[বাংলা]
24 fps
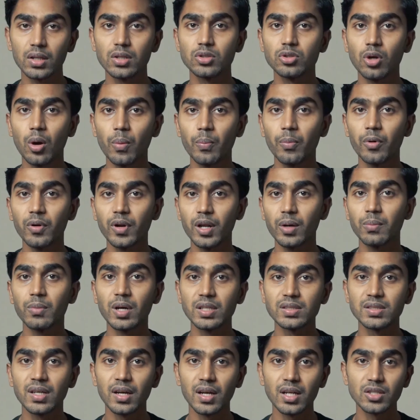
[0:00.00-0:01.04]
তাদের সম্পর্কের
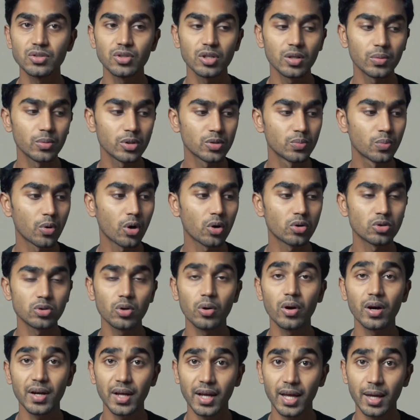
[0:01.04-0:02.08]
মাঝখানে আসলে বেশ
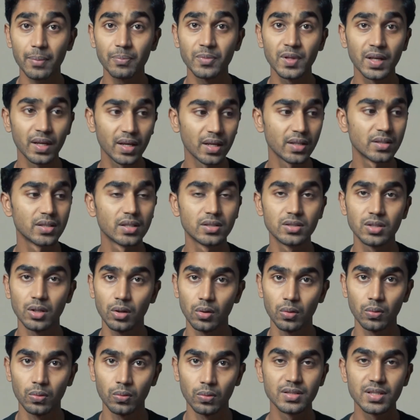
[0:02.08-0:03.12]
বড়সড় একটা গ্যাপ থেকেই
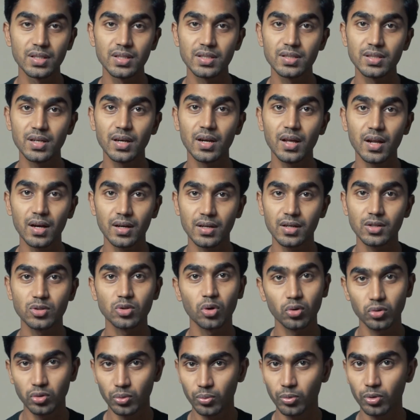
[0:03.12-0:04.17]
যাচ্ছিল সিরিজটার আর একটা
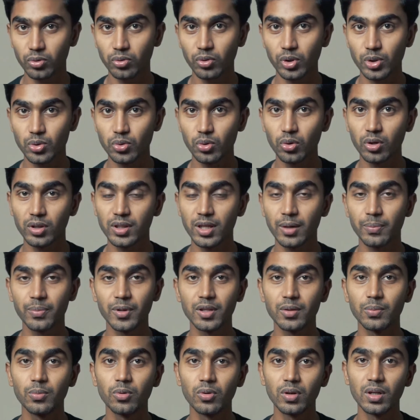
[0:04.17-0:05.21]
শক্তপোক্ত ইস্যুর কথা
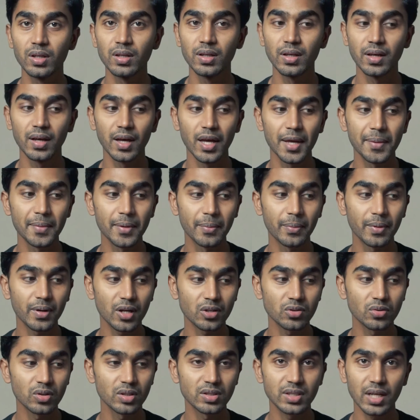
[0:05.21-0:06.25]
আপনাদের বলি এই ব্যাপারটা
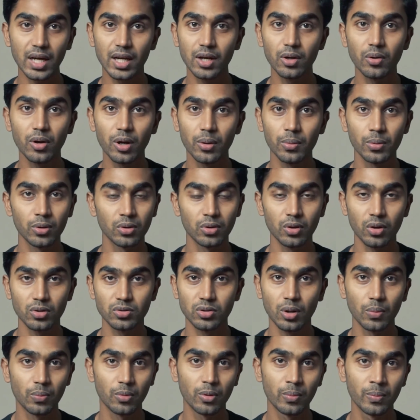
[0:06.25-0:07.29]
আসলে চাইলেও অ্যাভয়েড করা
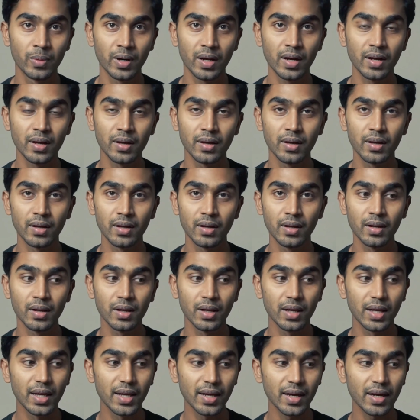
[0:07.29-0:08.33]
সম্ভব না
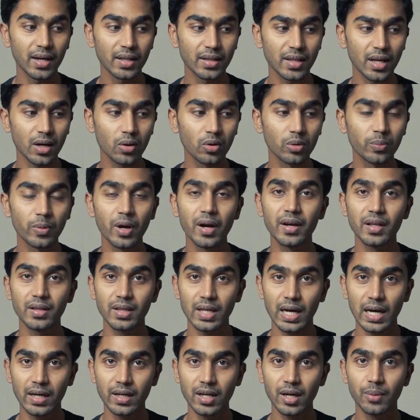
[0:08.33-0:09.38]
এখানে তারা ওই
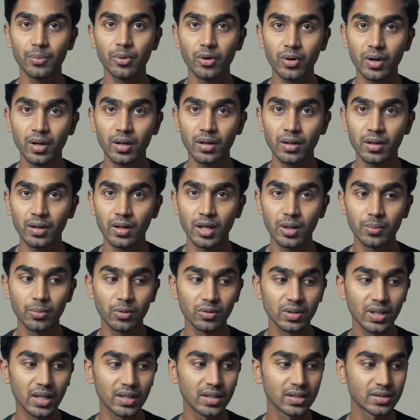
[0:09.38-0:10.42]
বাড়িটাতে আটকা পড়ে
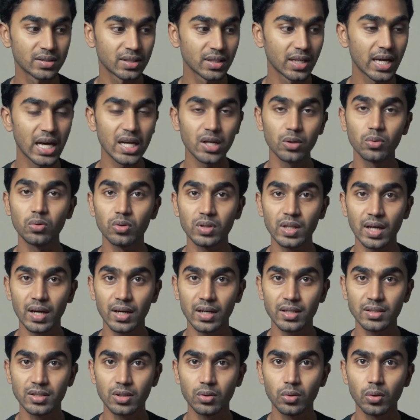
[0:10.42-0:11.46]
এবং তাদের যে গাড়িগুলো
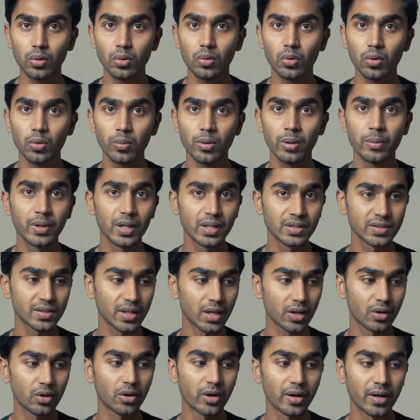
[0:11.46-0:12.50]
থাকে সেগুলো কোনোভাবেই
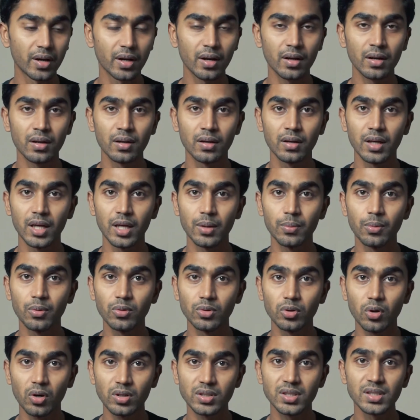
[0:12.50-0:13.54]
স্টার্ট হয় না এবং
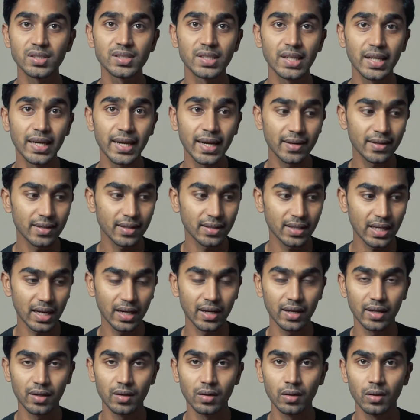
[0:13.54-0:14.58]
দরজার যে গেটটা
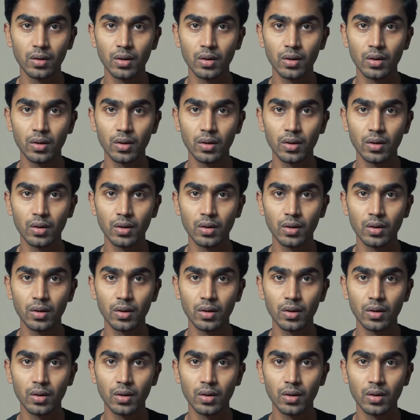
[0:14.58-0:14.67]
থাকে